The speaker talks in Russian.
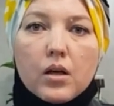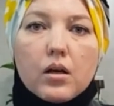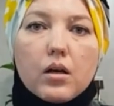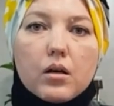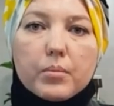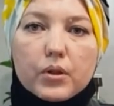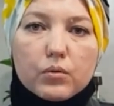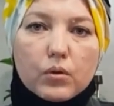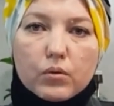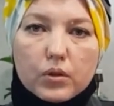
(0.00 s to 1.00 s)
а, пройду
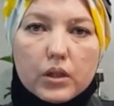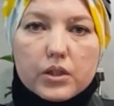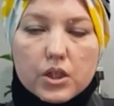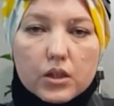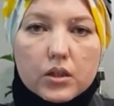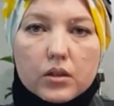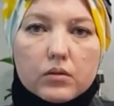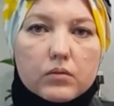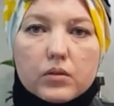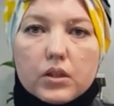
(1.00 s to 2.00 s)
какое-то лечение,
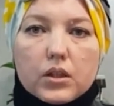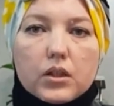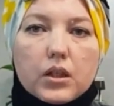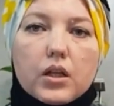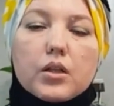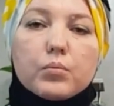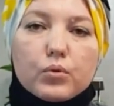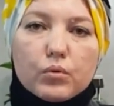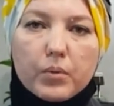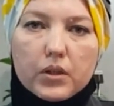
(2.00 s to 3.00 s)
и я не
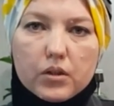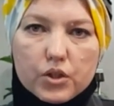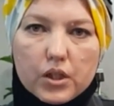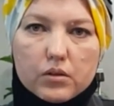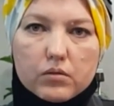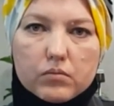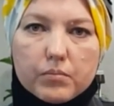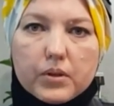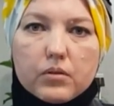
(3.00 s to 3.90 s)
буду продолжать э,